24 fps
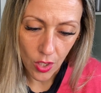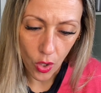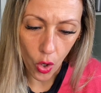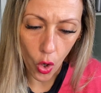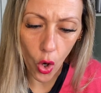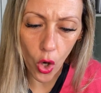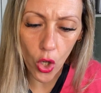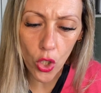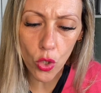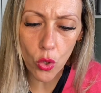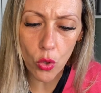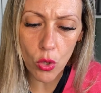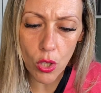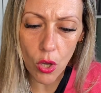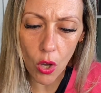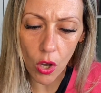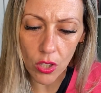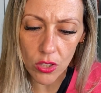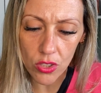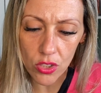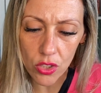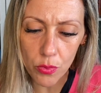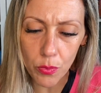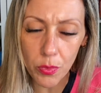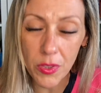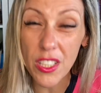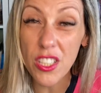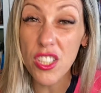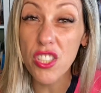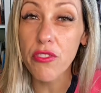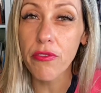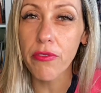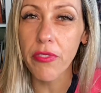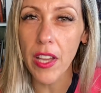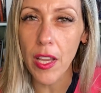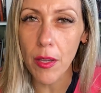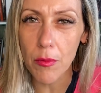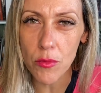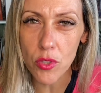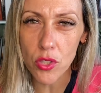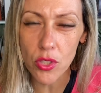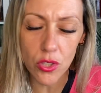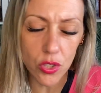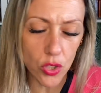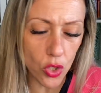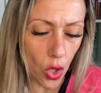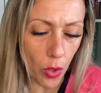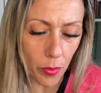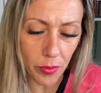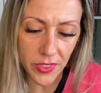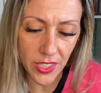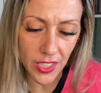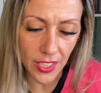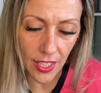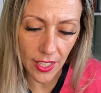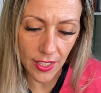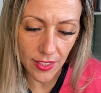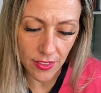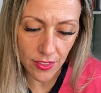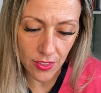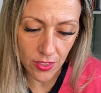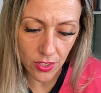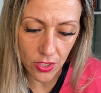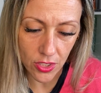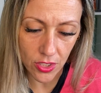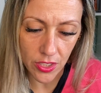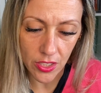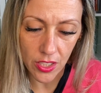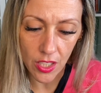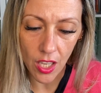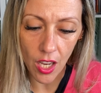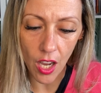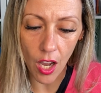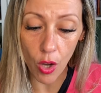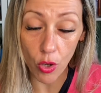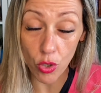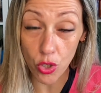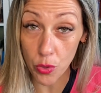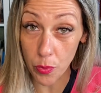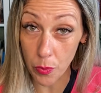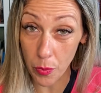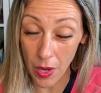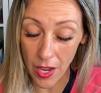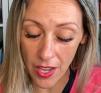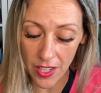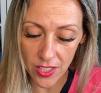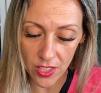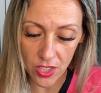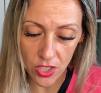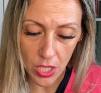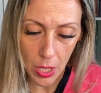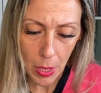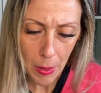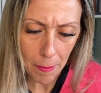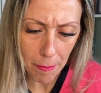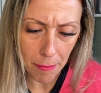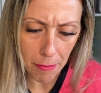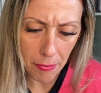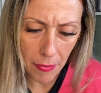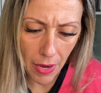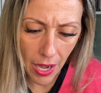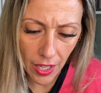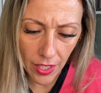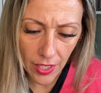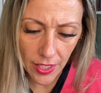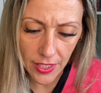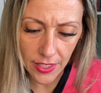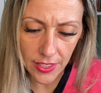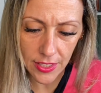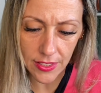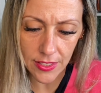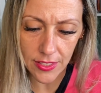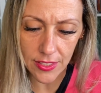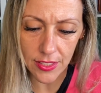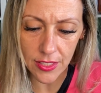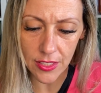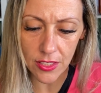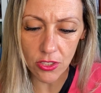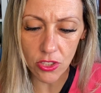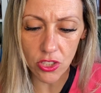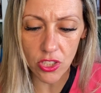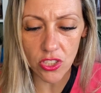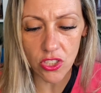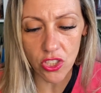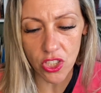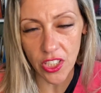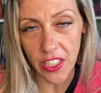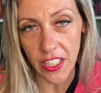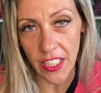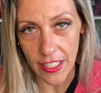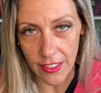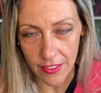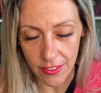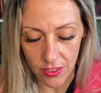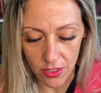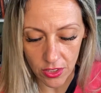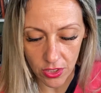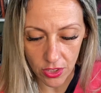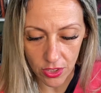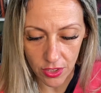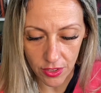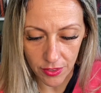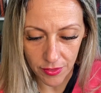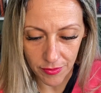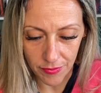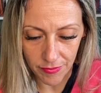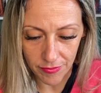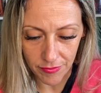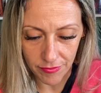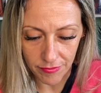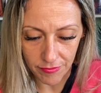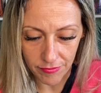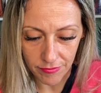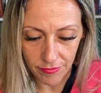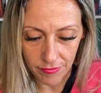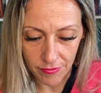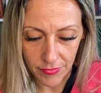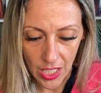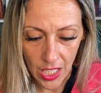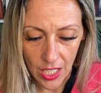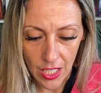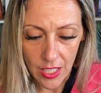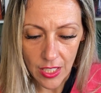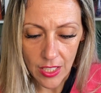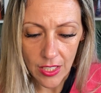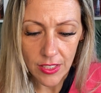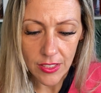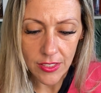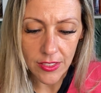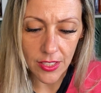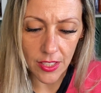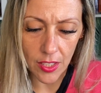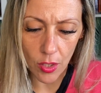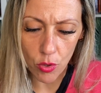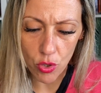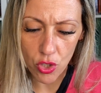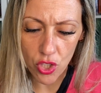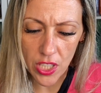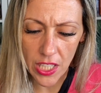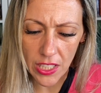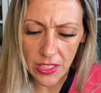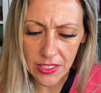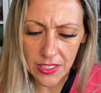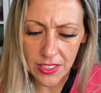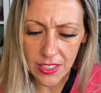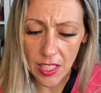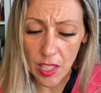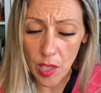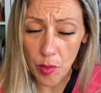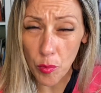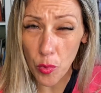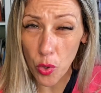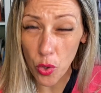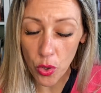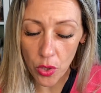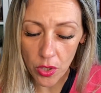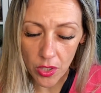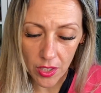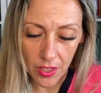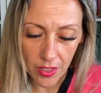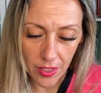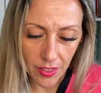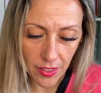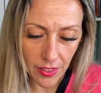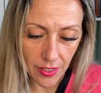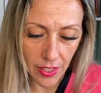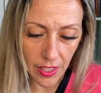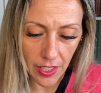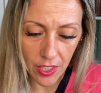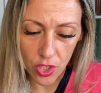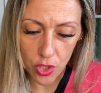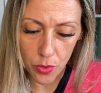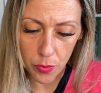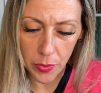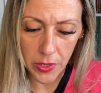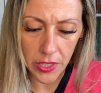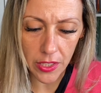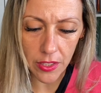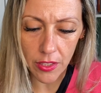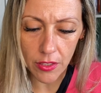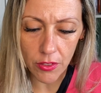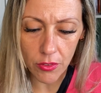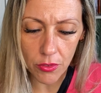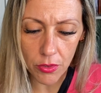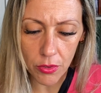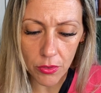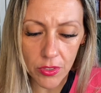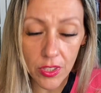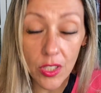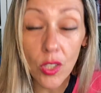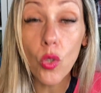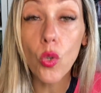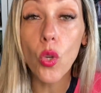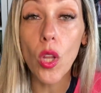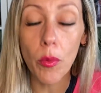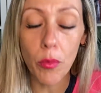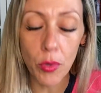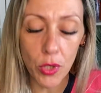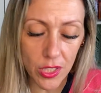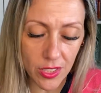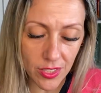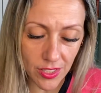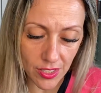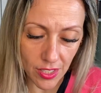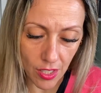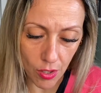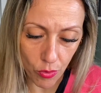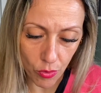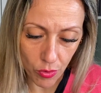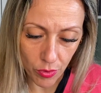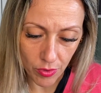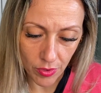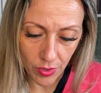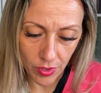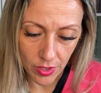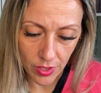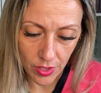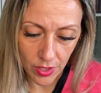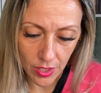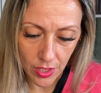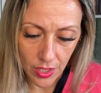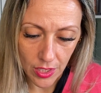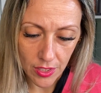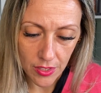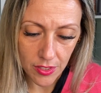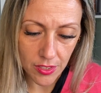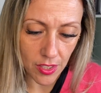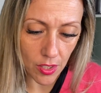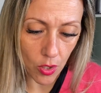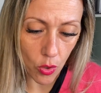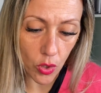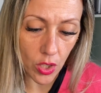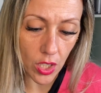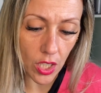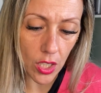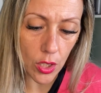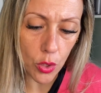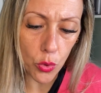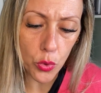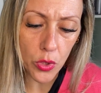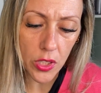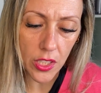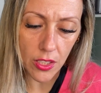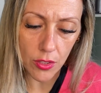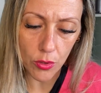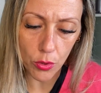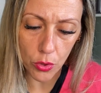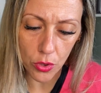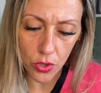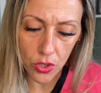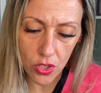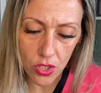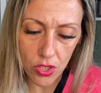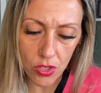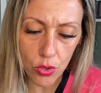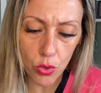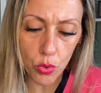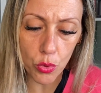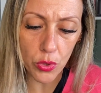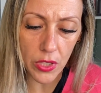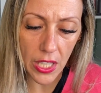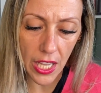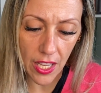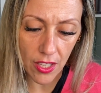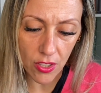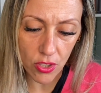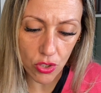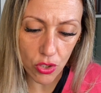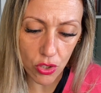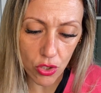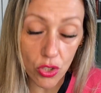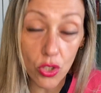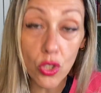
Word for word: orgulhosos, blasfemos, desobedientes aos pais, mal agradecidos e descrentes. Serão gente sem amor, nem espírito de colaboração. Serão caluniadores, desonestos,